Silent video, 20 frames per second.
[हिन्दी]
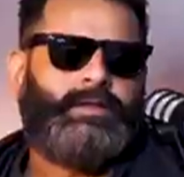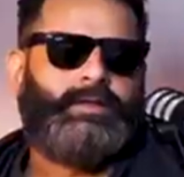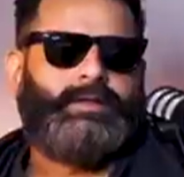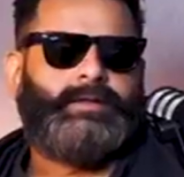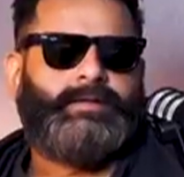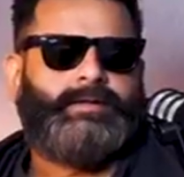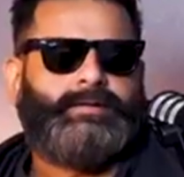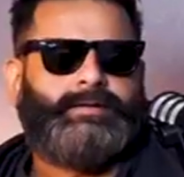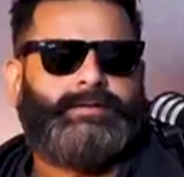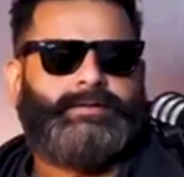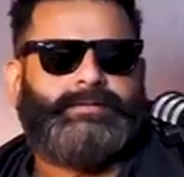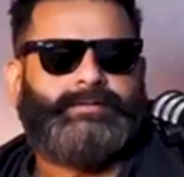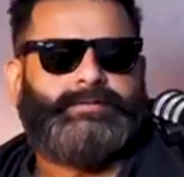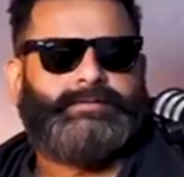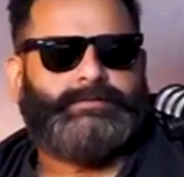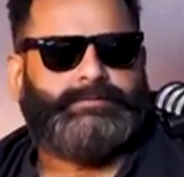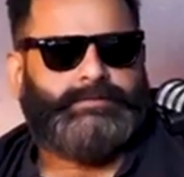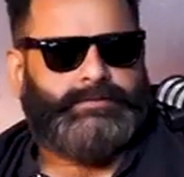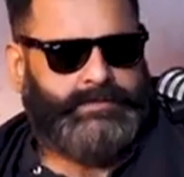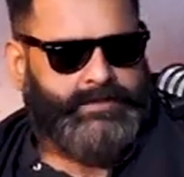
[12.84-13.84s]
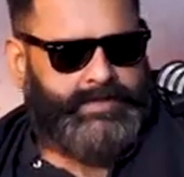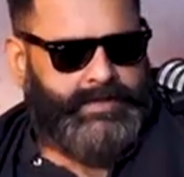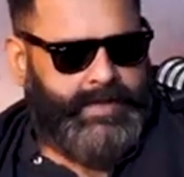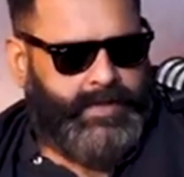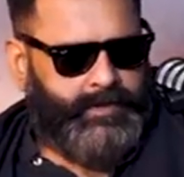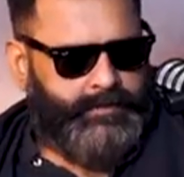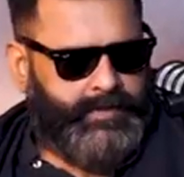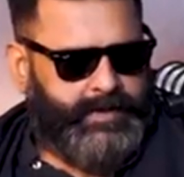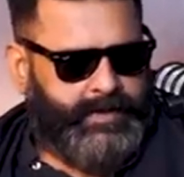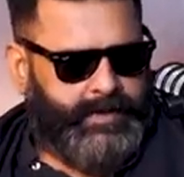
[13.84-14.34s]
वो एक एक्सपीरियंस रहा
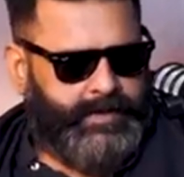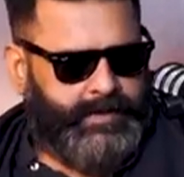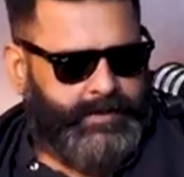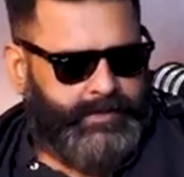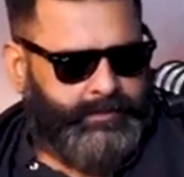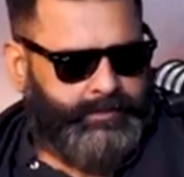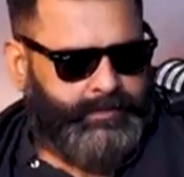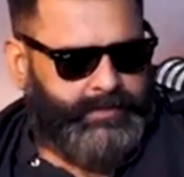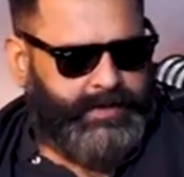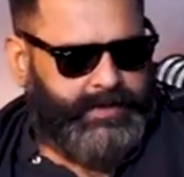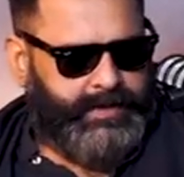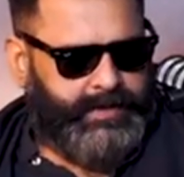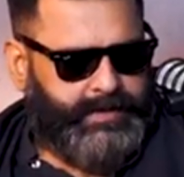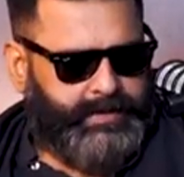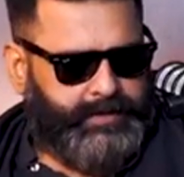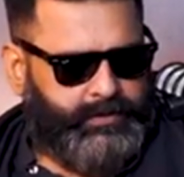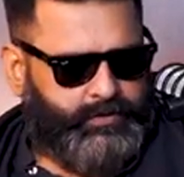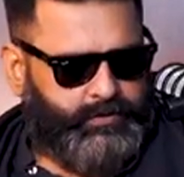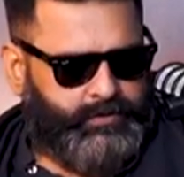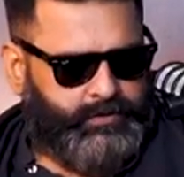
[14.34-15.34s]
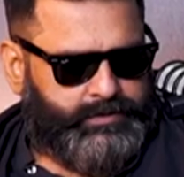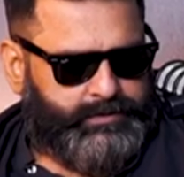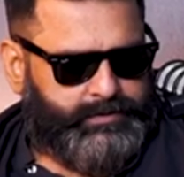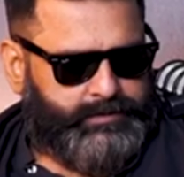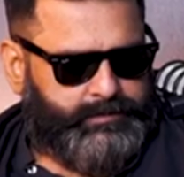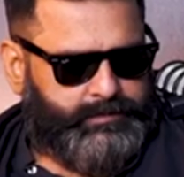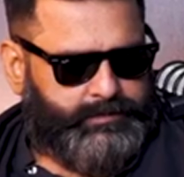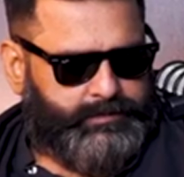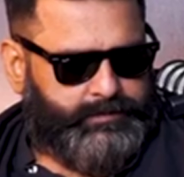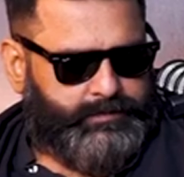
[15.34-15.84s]
यार है मैंने मेरा एक
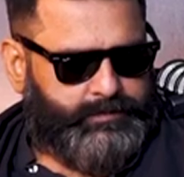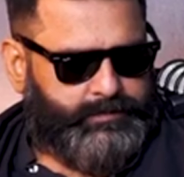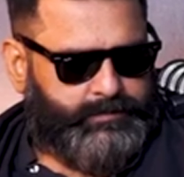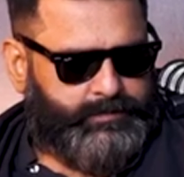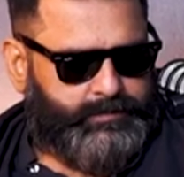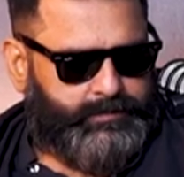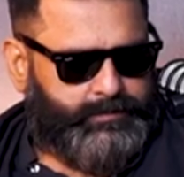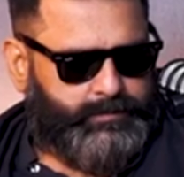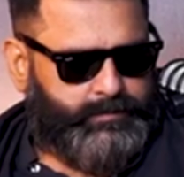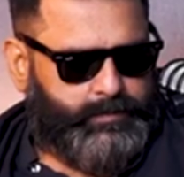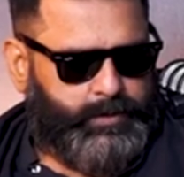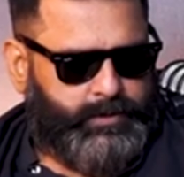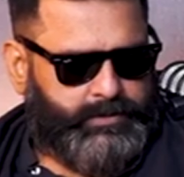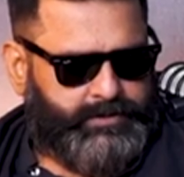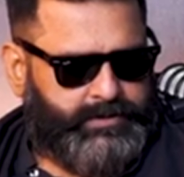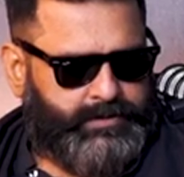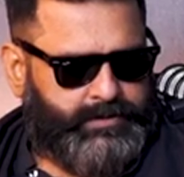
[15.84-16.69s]
दोस्त बहुत